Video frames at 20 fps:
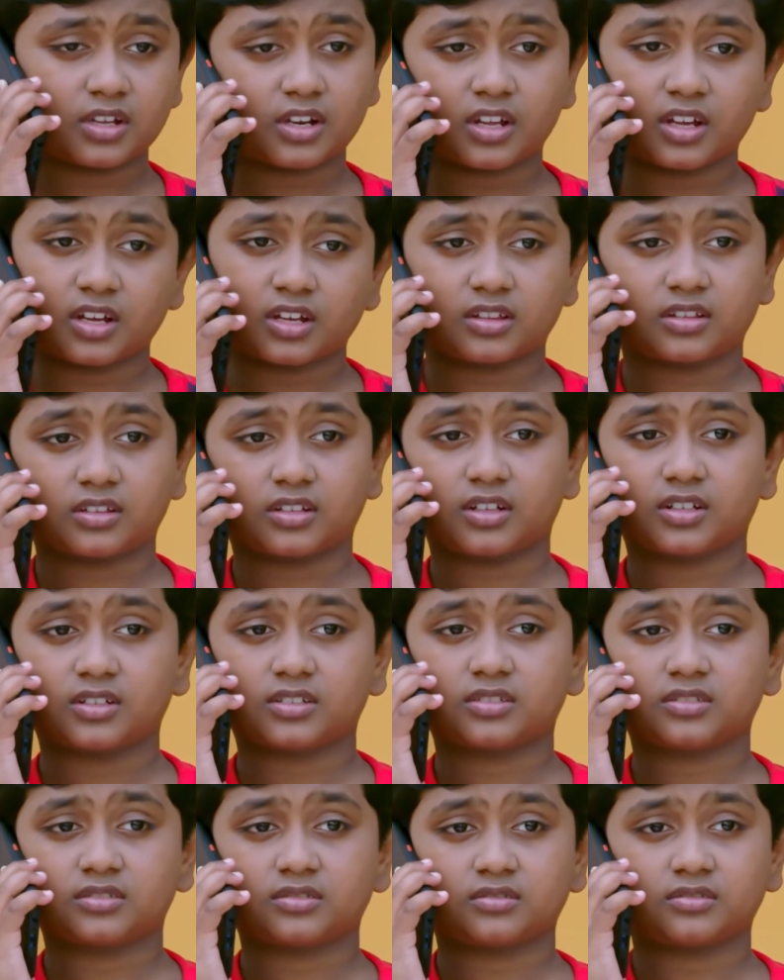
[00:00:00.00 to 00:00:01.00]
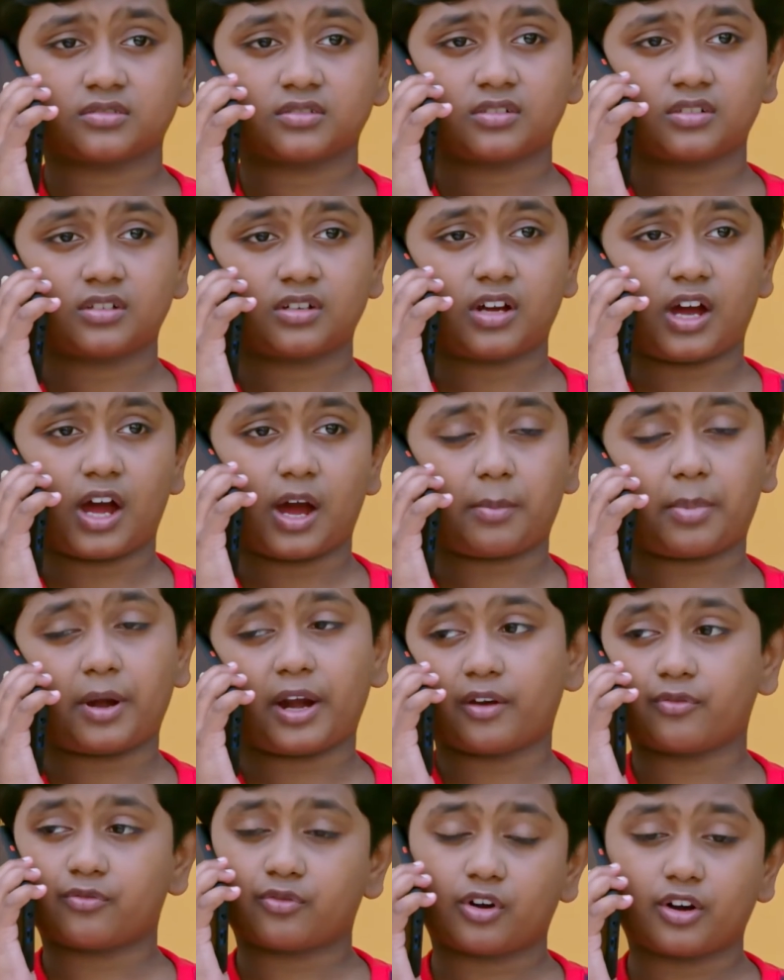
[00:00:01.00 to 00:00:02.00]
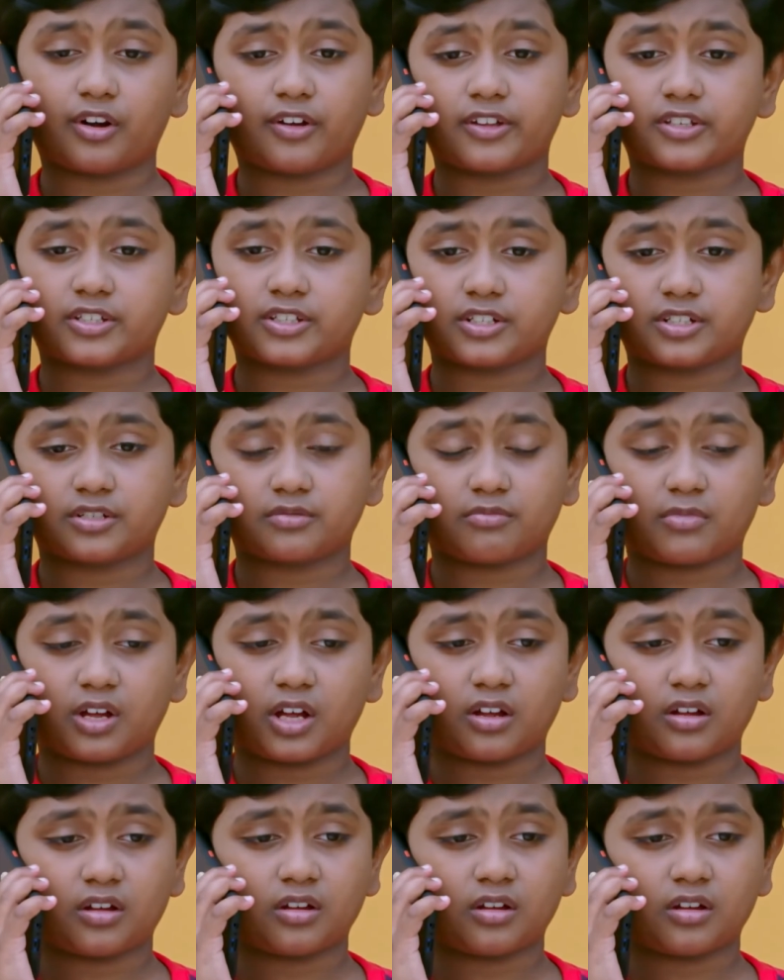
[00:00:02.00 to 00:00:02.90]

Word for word: சரி அத்தை அப்ப நான் போன் வச்சிட்டுமா